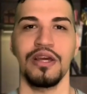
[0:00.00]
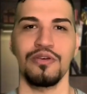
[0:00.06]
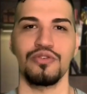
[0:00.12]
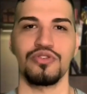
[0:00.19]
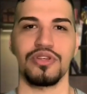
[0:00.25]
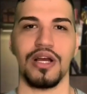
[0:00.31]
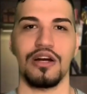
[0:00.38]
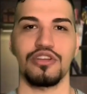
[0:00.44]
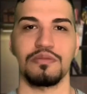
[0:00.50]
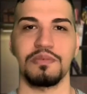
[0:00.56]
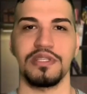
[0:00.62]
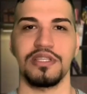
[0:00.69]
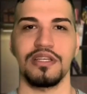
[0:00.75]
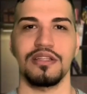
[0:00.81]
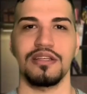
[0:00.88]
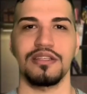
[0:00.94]
os carros
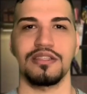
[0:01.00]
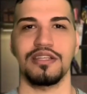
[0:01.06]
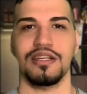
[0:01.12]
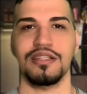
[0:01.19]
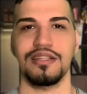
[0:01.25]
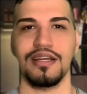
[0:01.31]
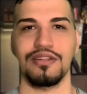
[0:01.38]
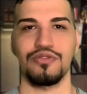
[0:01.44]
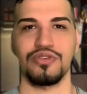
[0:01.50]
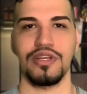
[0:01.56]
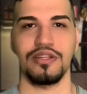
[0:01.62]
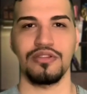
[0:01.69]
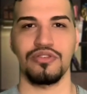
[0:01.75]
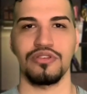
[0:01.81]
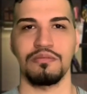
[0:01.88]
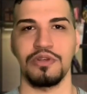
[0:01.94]
PCDs de até
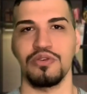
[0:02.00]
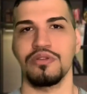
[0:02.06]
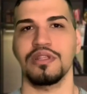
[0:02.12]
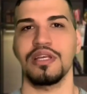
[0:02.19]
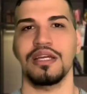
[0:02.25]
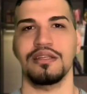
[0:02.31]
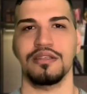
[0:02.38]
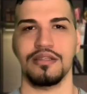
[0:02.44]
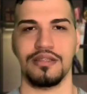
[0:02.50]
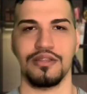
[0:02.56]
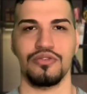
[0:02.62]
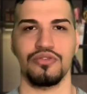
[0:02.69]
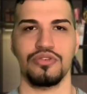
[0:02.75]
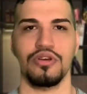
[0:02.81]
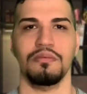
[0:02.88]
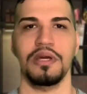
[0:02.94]
200 mil têm
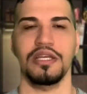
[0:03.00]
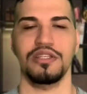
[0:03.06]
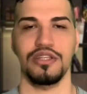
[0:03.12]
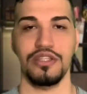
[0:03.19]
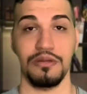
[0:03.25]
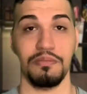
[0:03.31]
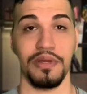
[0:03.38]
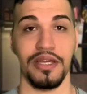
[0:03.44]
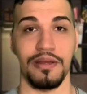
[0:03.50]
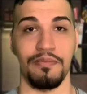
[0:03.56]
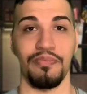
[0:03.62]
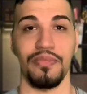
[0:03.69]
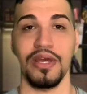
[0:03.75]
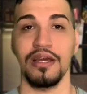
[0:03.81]
isenção somente de IPI.